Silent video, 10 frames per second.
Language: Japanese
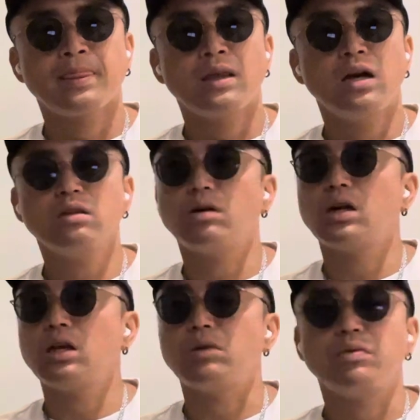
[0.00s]
あとは
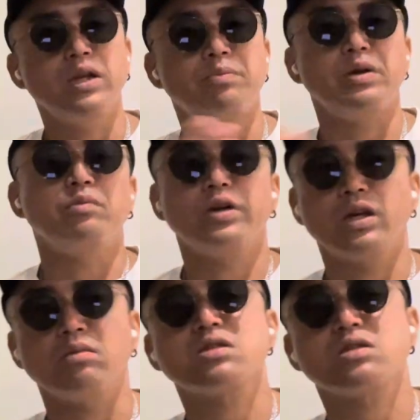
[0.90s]
ね、まあ、フィリピンも行け
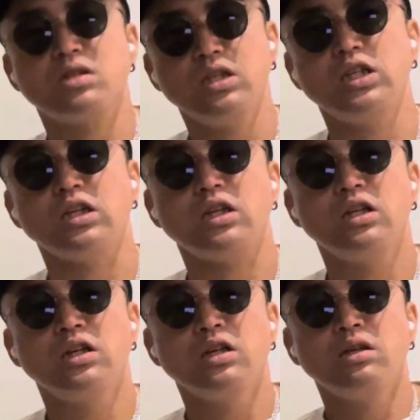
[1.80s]
ますし
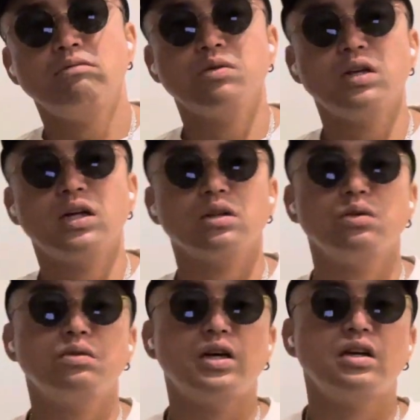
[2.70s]
本当なんか
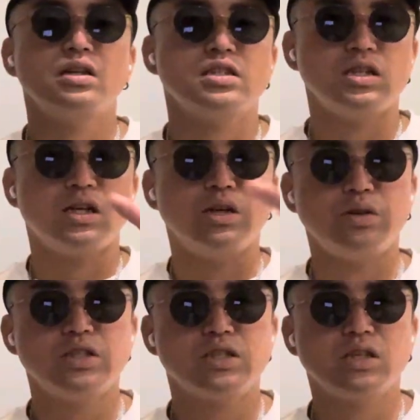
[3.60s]
東南アジアがよ
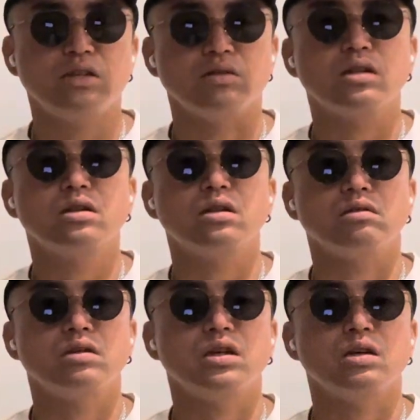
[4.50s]
り近くなっ
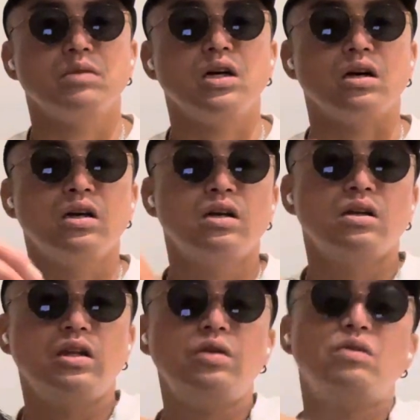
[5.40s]
たのでまあ
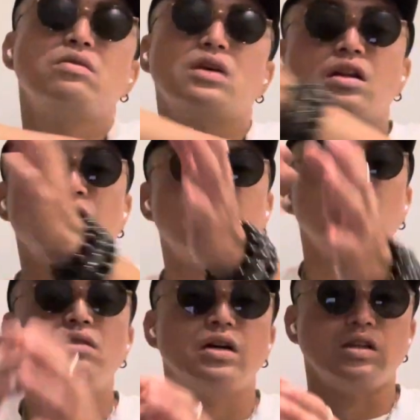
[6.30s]
日本から
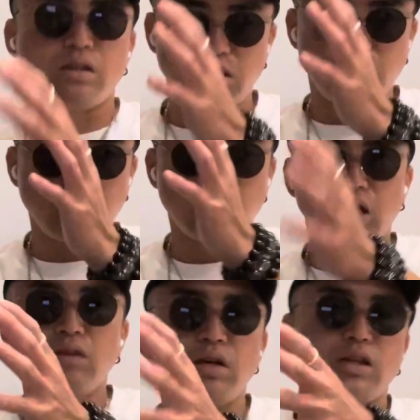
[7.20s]
台湾行って
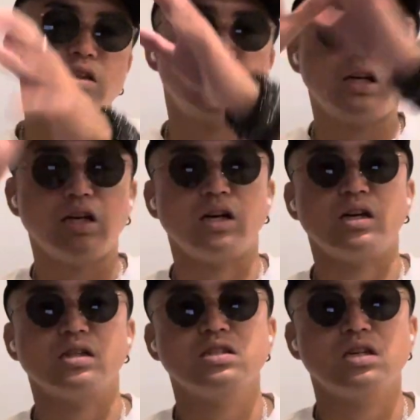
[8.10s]
台湾行って海外
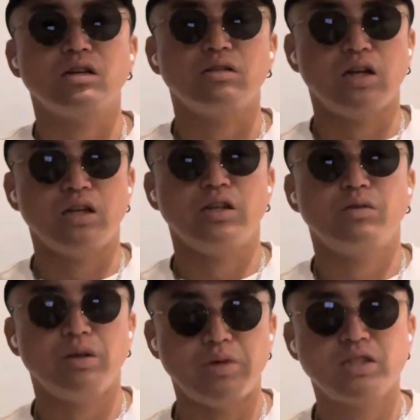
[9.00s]
が近くなりよ
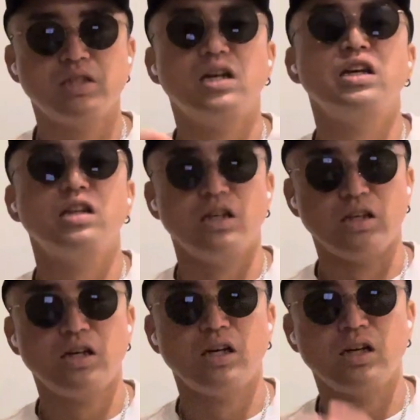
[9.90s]
り身近になり
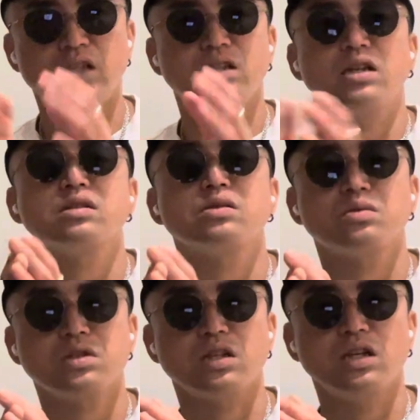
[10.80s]
海外生活を
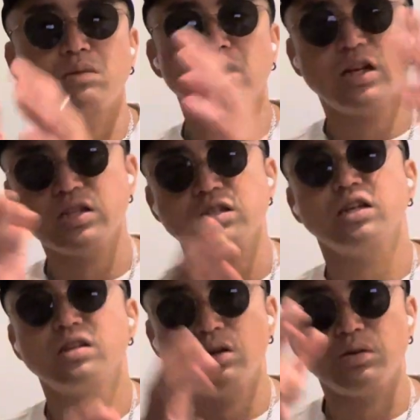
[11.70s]
してでマレーシア
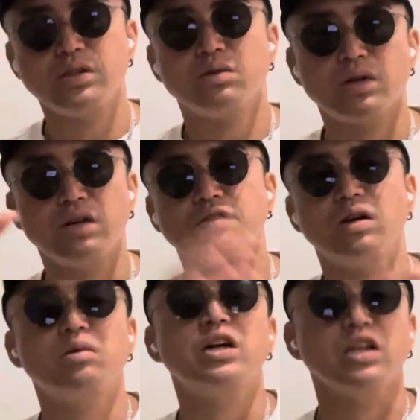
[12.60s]
行ってよりそれが深
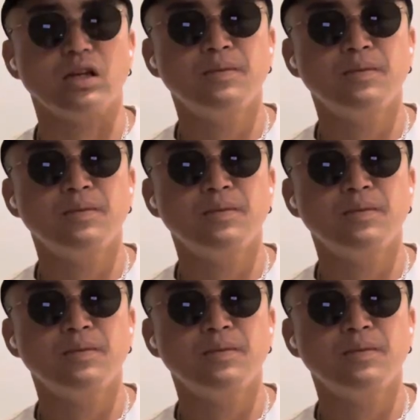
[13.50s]
まり